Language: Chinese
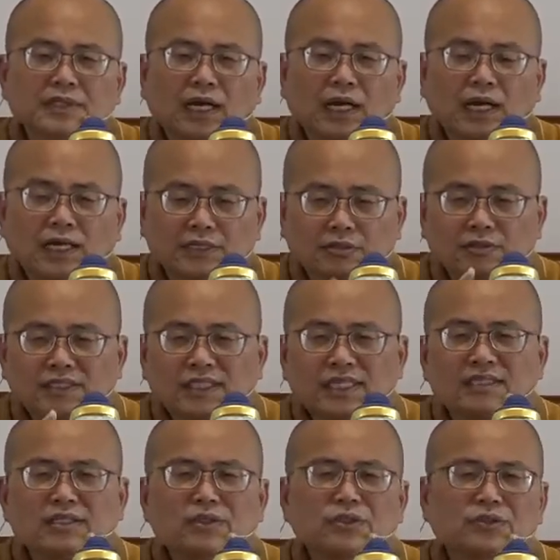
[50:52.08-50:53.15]
啊，叫做
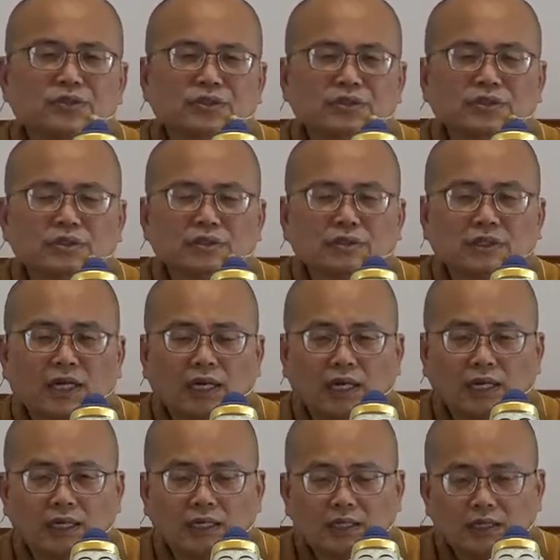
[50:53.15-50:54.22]
根律
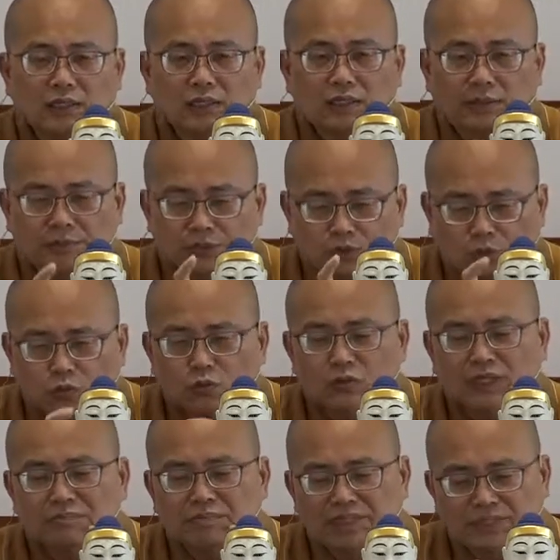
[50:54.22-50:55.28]
啊，那么守护
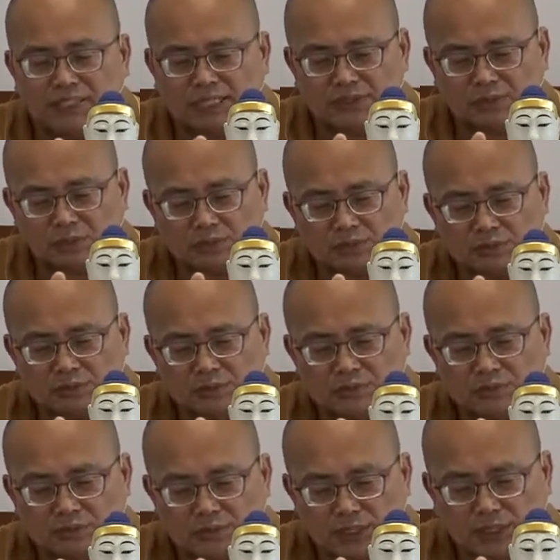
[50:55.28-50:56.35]
根本下手。
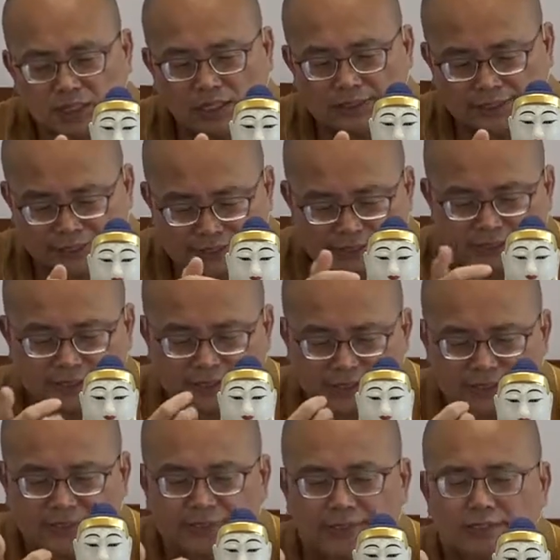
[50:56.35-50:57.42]
啊，也是
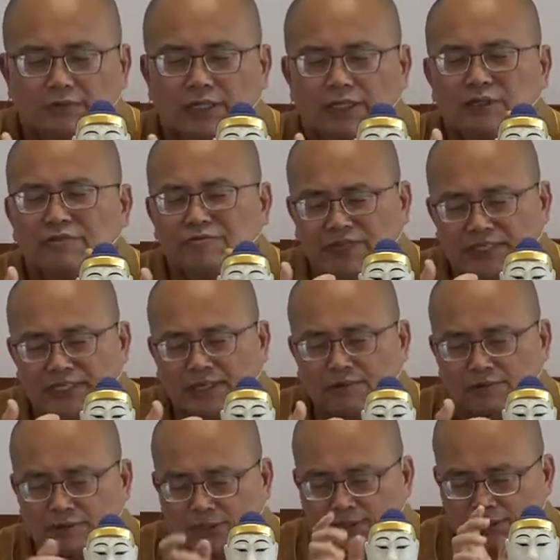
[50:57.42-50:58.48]
也是因为，因为烦
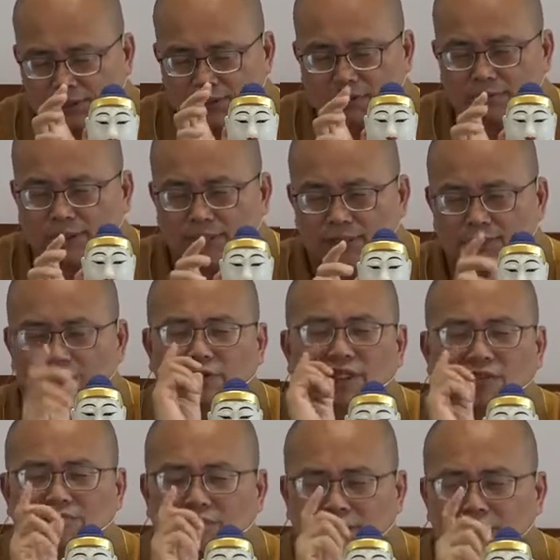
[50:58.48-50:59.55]
恼的起源六
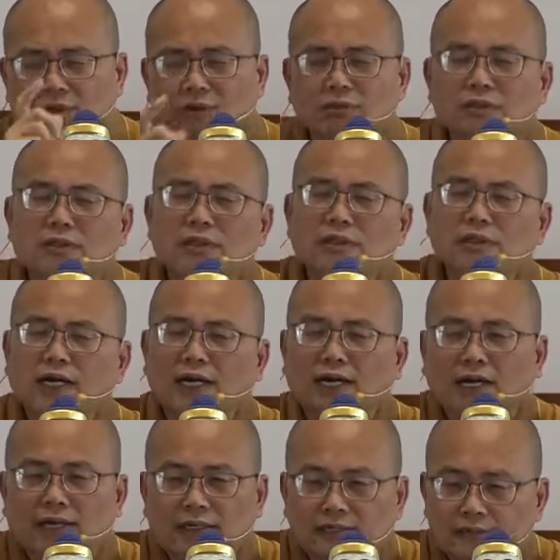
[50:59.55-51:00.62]
根门头，
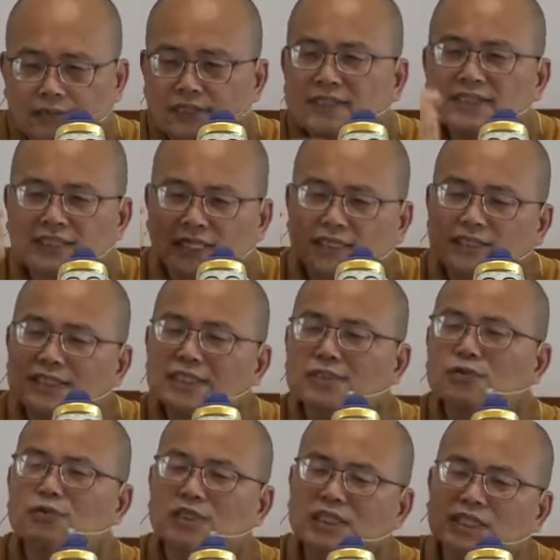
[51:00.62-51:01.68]
啊，这贼进
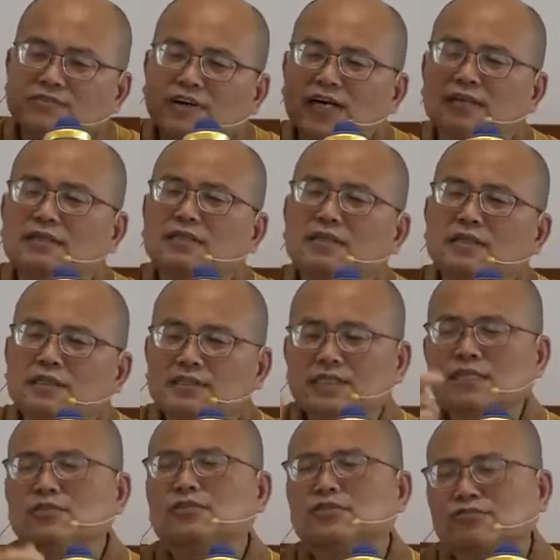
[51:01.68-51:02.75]
入的地方，
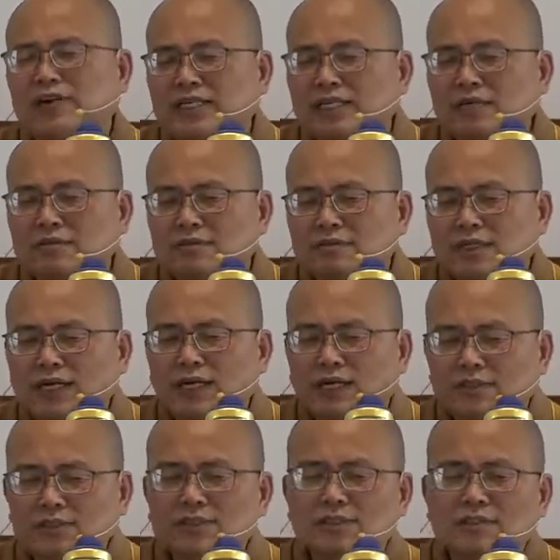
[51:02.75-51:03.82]
贼就是烦恼啊，
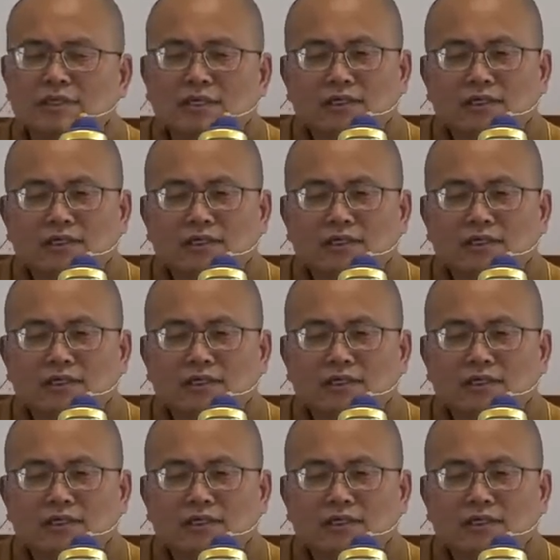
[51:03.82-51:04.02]
就是